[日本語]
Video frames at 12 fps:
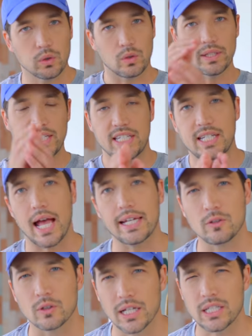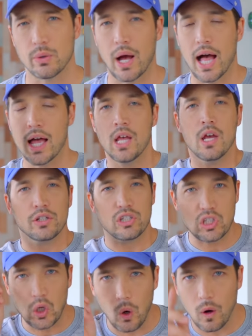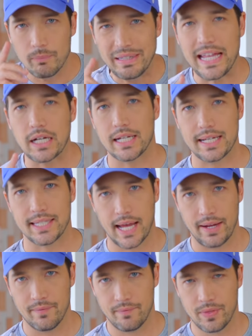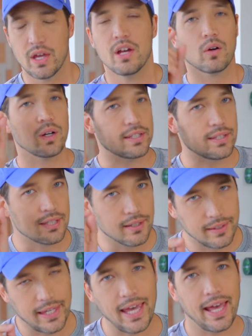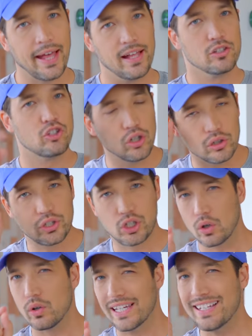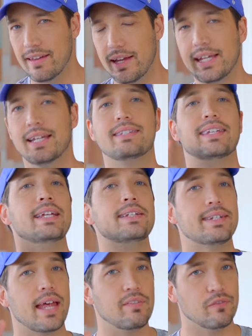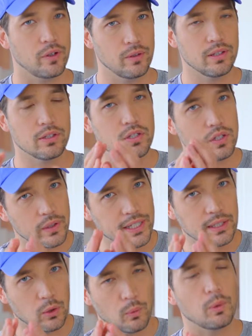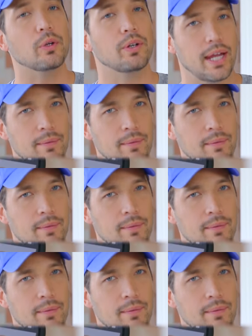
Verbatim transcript: 事にしたい人たちは、超見てください。これすっげえ、超、超イン、It's insightful。すごいいいと思うの